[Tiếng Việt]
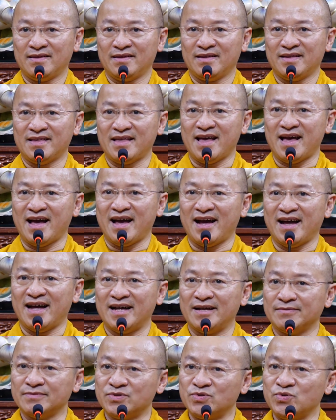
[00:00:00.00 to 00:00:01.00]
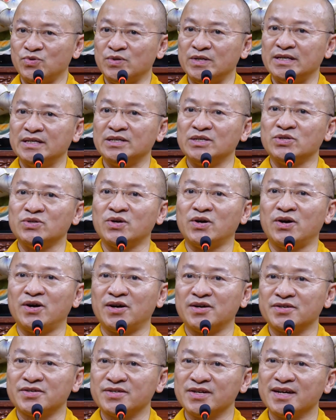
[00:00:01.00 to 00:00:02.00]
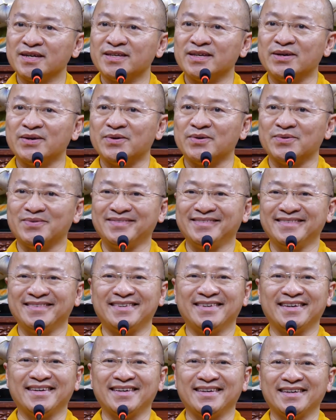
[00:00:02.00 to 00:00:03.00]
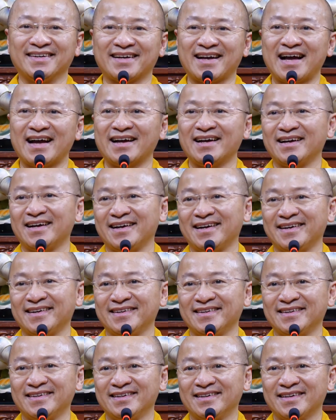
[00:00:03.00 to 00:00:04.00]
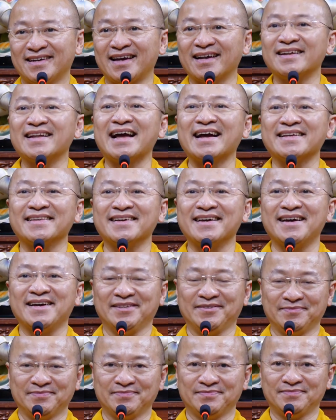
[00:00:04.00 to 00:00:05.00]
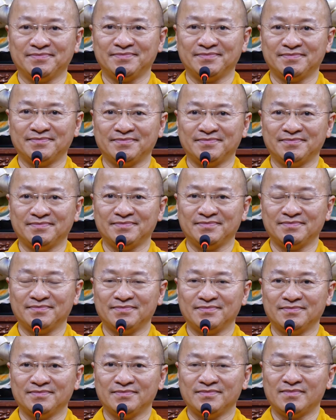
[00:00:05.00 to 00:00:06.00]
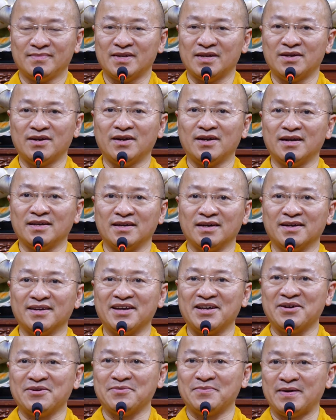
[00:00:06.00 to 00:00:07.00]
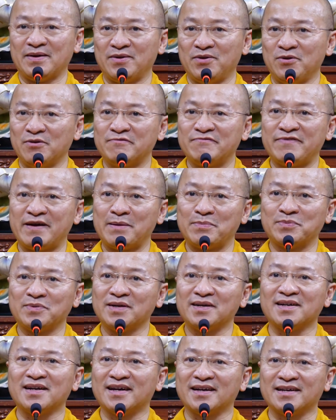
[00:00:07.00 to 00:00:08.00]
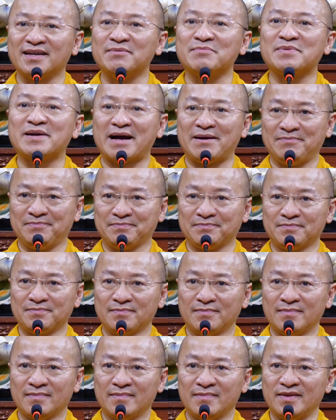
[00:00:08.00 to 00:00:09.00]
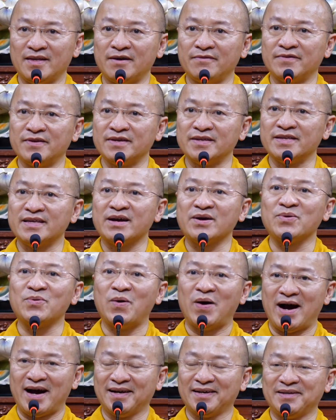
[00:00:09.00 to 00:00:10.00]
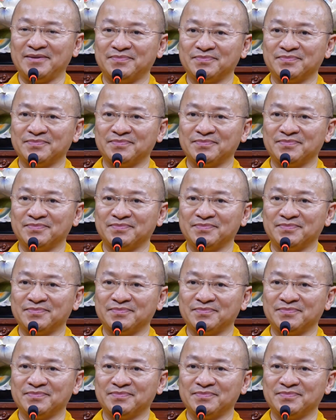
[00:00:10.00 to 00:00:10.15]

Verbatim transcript: và truyền cho rất nhiều các khách làng chơi. Thì đó là những điều mà luật pháp rất là nghiêm cấm. Về phương diện nhân quả đó